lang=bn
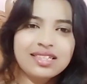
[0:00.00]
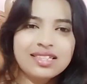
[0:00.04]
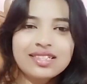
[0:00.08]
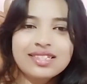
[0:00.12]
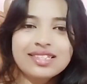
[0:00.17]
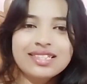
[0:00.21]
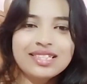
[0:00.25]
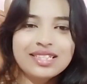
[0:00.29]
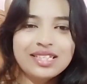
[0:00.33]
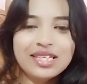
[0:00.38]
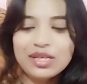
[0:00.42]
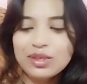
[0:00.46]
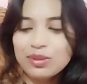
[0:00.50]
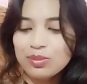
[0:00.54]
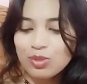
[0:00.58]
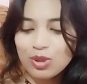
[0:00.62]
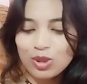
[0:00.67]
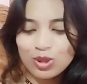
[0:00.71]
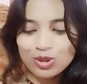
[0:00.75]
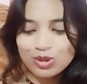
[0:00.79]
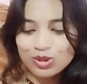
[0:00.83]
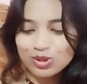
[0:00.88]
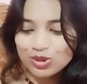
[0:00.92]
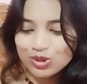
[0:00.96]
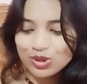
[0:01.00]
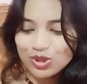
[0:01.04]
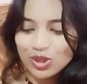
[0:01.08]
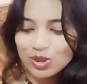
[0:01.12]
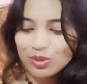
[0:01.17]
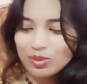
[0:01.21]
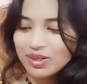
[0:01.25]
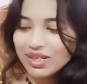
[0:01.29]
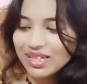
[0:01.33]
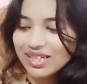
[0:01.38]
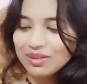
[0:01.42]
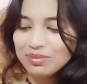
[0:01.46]
কি বলো তো
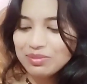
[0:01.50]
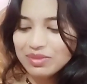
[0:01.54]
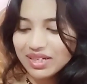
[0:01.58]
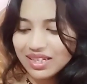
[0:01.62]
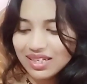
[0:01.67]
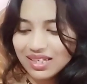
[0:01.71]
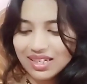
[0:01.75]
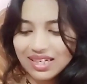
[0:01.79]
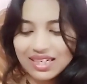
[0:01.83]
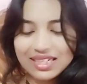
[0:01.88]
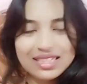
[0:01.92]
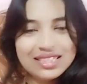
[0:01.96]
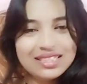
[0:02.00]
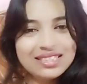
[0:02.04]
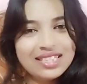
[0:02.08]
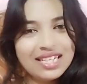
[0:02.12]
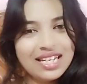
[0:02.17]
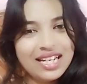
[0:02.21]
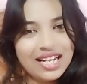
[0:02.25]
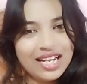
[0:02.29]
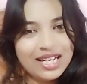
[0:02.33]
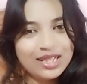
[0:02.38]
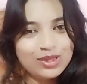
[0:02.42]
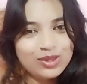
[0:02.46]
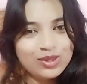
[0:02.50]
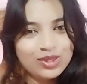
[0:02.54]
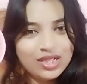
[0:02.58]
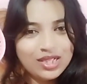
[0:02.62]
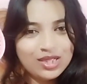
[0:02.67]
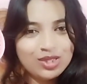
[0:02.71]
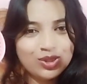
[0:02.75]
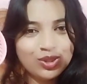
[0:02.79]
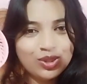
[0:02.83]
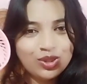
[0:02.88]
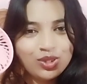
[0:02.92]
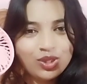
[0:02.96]
সবাই মানে এটা যে এতটা
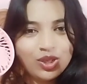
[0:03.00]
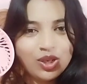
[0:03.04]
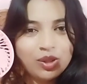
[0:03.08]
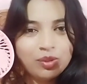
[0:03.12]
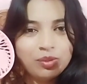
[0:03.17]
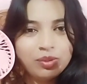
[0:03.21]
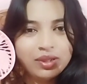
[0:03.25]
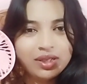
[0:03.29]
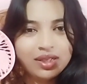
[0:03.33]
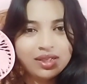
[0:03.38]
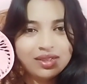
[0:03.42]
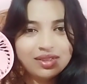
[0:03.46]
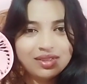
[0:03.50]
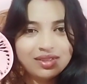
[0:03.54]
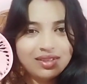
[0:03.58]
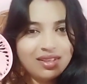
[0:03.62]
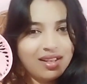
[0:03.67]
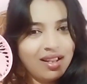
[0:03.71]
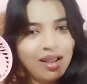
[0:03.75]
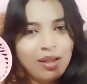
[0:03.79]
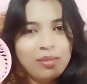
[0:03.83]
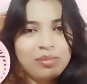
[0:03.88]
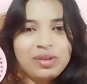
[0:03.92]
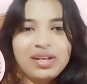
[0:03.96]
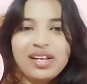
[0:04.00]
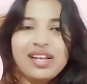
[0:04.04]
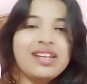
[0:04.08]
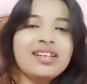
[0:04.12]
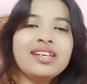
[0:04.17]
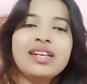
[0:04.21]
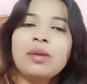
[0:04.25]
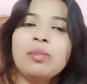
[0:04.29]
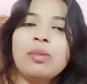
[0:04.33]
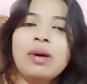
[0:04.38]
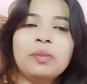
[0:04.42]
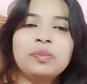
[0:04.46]
ছোট হবে আমি
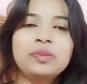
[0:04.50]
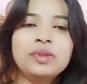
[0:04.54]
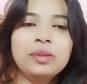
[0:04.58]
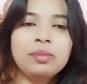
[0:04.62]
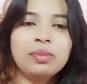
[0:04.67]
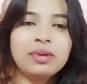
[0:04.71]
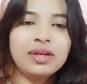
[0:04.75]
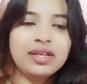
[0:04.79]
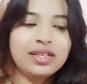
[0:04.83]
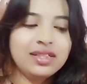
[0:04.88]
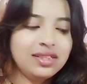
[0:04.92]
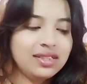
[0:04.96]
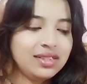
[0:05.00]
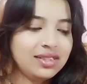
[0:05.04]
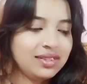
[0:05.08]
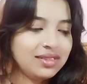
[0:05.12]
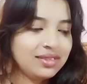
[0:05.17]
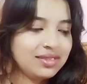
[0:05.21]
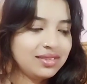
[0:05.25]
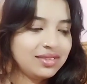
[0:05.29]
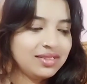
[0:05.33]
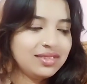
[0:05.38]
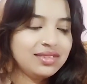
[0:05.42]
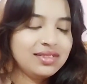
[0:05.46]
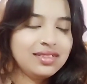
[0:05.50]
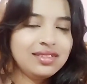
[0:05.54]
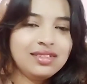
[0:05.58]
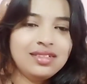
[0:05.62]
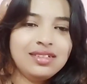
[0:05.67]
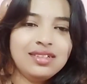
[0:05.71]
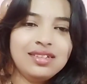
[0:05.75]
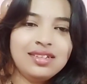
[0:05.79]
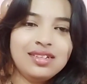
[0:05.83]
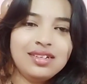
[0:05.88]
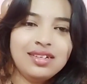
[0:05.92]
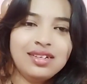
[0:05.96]
এটা ভাবতে পারিনি
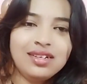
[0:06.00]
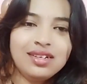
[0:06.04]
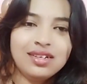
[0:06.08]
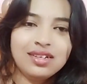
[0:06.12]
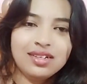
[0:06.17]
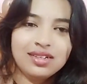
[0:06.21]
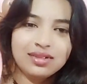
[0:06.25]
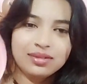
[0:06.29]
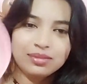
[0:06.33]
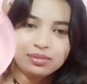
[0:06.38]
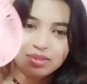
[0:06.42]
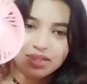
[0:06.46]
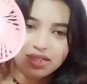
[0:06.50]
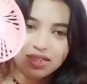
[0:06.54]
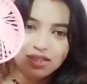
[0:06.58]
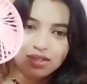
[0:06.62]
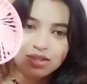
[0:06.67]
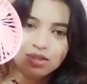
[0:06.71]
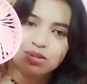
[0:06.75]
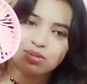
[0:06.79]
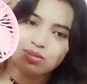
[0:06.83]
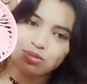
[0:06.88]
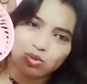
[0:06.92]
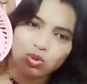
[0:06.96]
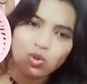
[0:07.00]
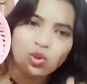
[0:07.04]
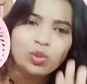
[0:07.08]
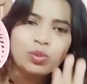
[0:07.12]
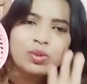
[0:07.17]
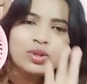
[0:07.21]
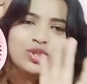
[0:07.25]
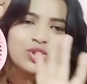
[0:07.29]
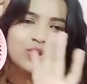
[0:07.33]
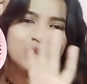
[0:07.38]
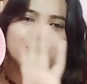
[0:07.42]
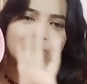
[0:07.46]
মানে খুবই
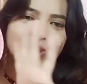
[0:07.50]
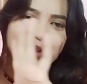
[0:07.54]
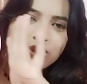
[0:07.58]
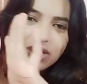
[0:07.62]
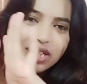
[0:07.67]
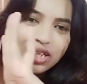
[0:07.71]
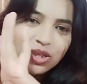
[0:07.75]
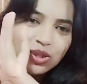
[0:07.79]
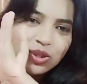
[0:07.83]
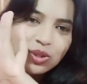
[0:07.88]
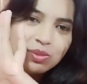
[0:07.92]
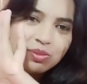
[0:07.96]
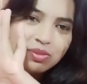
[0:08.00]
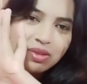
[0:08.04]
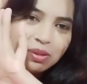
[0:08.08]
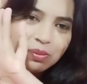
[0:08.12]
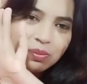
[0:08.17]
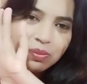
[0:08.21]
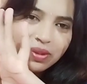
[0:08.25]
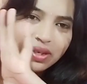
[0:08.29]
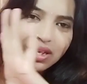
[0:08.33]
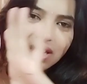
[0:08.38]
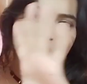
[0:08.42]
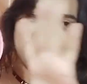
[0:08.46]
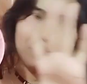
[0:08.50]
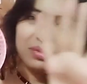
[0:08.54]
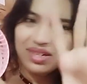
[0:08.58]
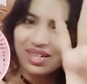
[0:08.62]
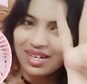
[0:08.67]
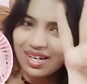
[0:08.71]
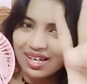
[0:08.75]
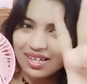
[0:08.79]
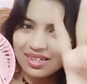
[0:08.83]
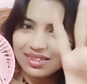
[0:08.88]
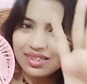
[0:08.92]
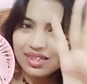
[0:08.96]
ছোট দেখো মাপে আমার
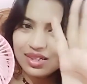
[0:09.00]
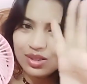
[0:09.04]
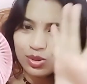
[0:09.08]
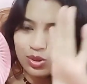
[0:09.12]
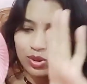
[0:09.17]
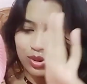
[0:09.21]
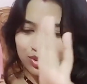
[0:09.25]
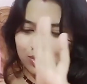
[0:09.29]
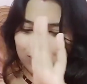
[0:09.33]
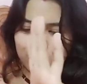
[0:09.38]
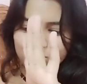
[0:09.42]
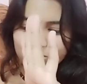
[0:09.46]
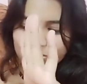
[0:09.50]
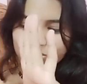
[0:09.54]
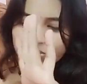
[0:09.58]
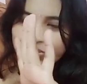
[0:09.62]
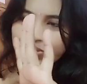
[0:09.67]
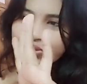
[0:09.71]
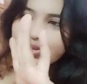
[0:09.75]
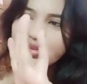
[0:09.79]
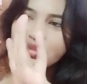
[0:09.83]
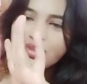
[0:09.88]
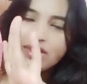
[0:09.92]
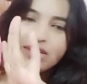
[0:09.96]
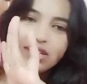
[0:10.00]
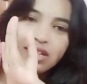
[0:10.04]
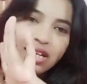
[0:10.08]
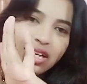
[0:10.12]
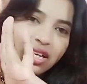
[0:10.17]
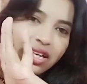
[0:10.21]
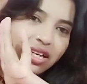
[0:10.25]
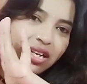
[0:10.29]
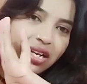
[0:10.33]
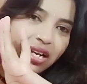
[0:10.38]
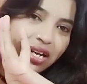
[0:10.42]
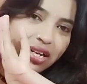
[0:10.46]
হাত আর কতটুকু
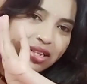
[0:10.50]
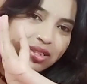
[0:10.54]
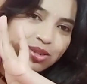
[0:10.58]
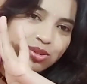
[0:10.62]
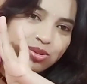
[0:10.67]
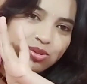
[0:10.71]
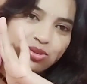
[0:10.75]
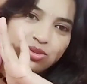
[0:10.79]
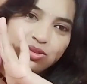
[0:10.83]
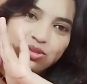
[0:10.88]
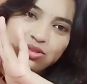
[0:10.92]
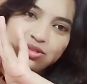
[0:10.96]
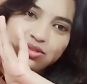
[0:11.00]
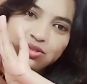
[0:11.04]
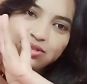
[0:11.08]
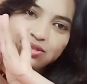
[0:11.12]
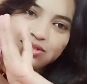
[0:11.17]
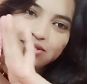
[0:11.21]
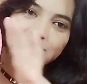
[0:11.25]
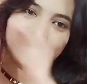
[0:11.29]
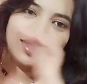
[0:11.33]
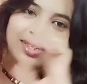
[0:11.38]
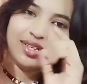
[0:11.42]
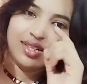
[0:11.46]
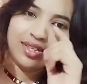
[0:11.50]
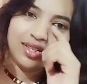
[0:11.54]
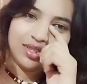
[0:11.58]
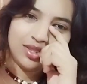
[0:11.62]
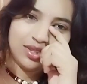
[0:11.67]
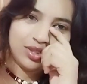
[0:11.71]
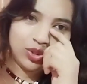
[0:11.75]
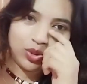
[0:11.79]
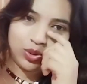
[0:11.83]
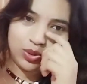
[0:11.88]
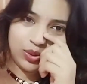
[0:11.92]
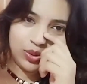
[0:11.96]
এই এতটুকু
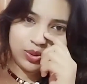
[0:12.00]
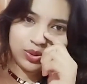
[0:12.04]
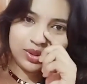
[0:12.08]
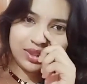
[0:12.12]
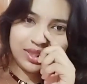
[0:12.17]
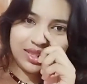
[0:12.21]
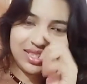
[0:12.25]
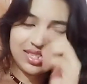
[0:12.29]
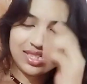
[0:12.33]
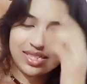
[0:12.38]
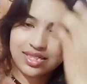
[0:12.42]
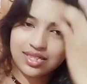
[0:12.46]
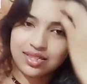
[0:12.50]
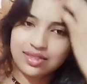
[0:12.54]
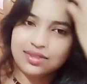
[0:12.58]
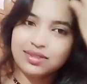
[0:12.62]
ছোট্ট জিনিসটা